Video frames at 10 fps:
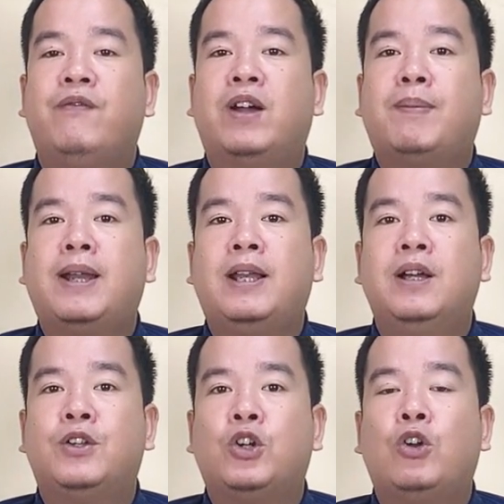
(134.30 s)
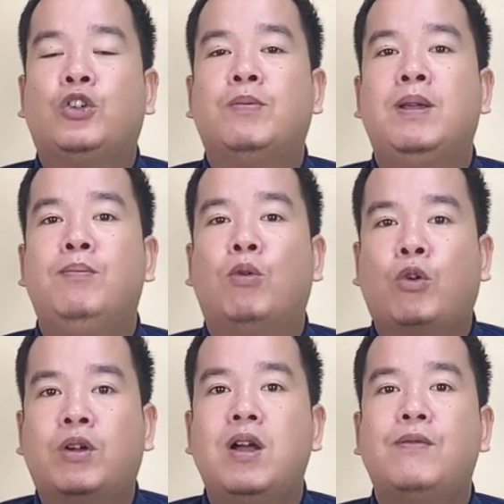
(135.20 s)
và các bạn hãy lựa chọn cho mình một
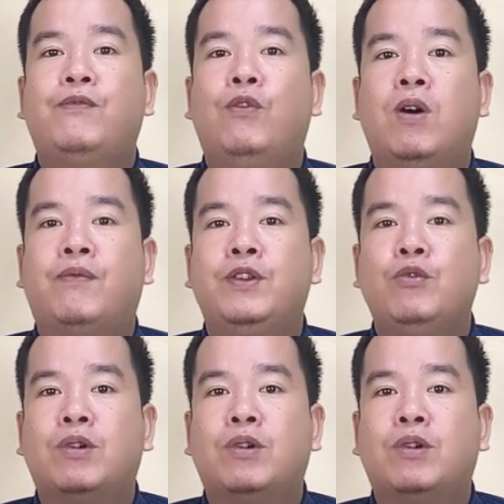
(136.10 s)
công thức phù hợp với nhu